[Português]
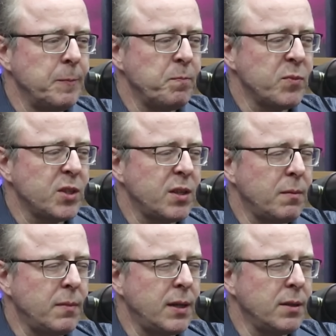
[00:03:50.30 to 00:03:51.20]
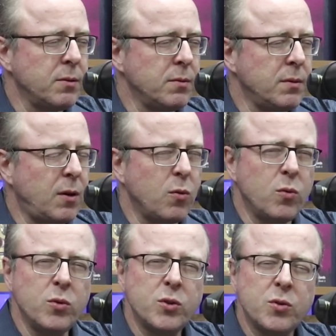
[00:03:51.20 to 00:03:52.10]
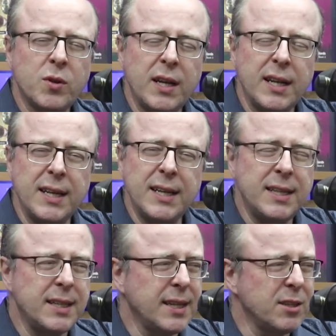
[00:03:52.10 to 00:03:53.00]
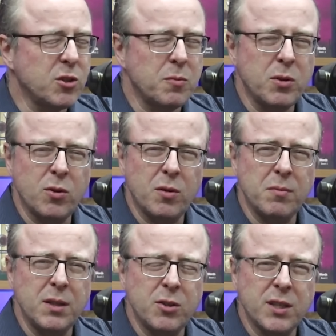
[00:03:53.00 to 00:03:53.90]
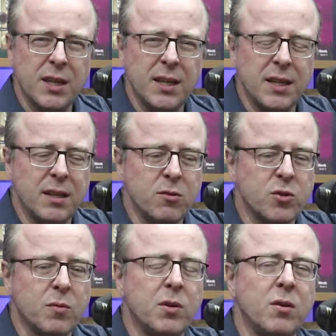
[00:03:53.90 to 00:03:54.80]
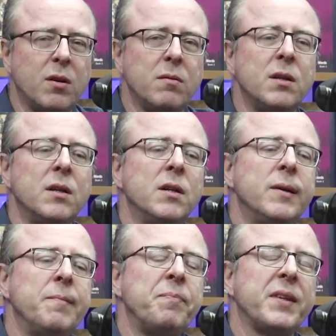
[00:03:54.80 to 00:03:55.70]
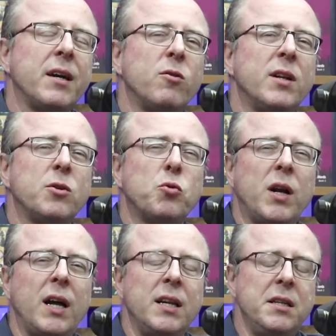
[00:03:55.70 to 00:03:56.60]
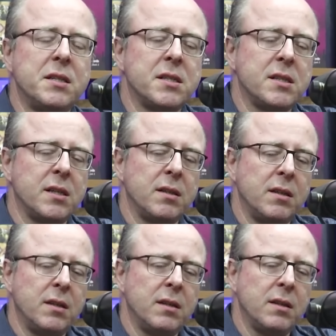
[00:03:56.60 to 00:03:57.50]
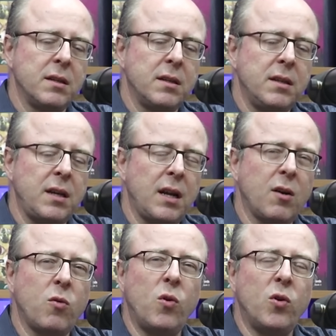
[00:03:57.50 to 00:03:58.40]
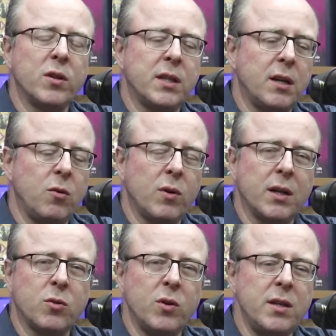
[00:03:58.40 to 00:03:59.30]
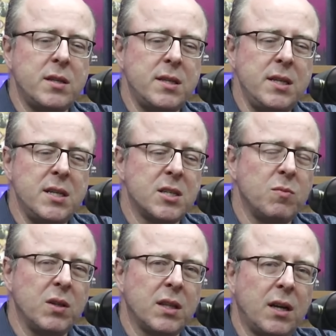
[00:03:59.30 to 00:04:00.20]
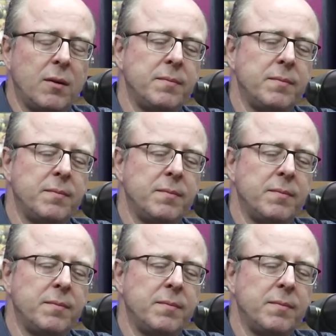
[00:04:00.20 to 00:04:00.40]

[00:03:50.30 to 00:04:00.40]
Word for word: chamado Augusto Renan, né? Quem souber o nome dele, acho que é Renan o sobrenome, que era um naturalista, que era contra o catolicismo e tal.